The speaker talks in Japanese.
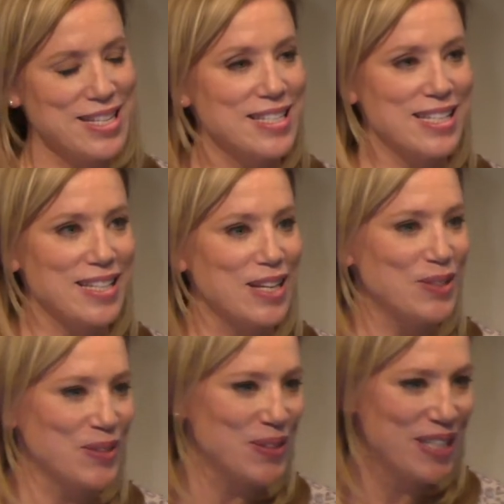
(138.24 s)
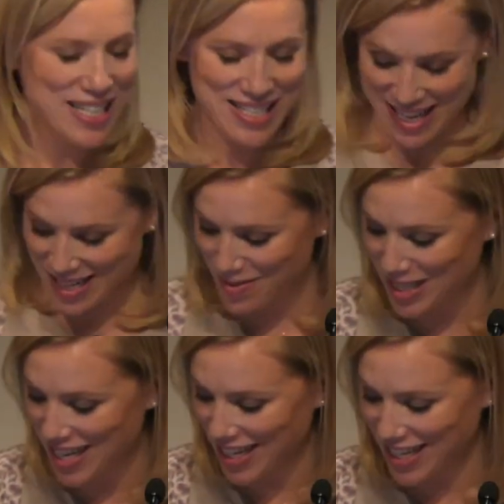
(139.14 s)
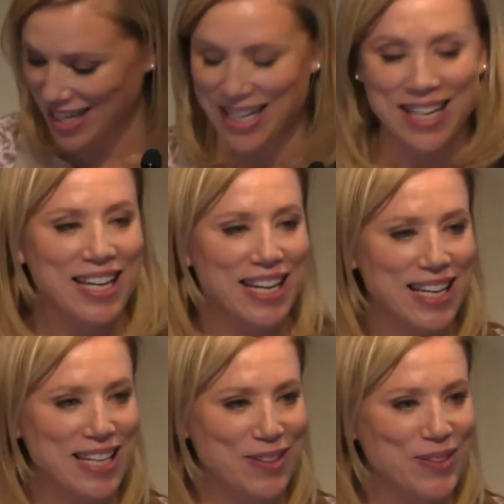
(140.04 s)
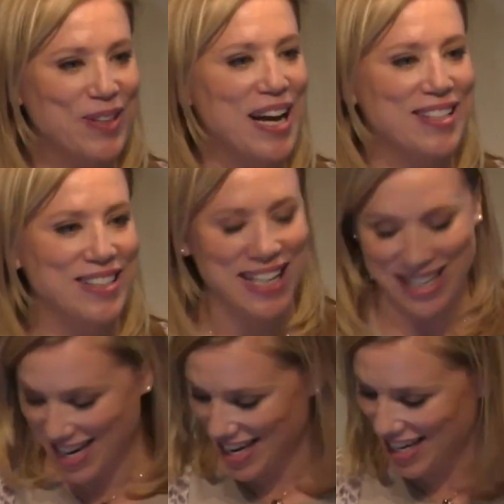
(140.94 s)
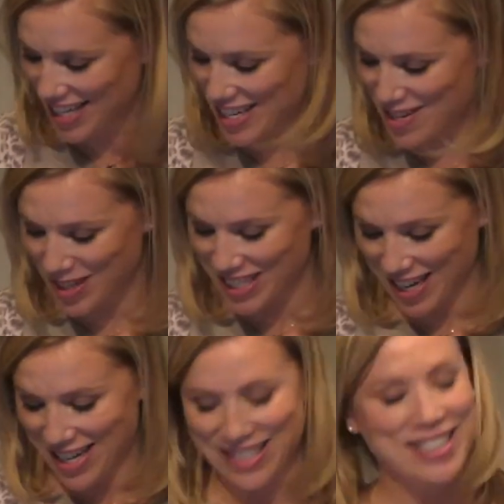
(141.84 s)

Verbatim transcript: 佐田町佐田岬にいたことがある方がいらっしゃいますか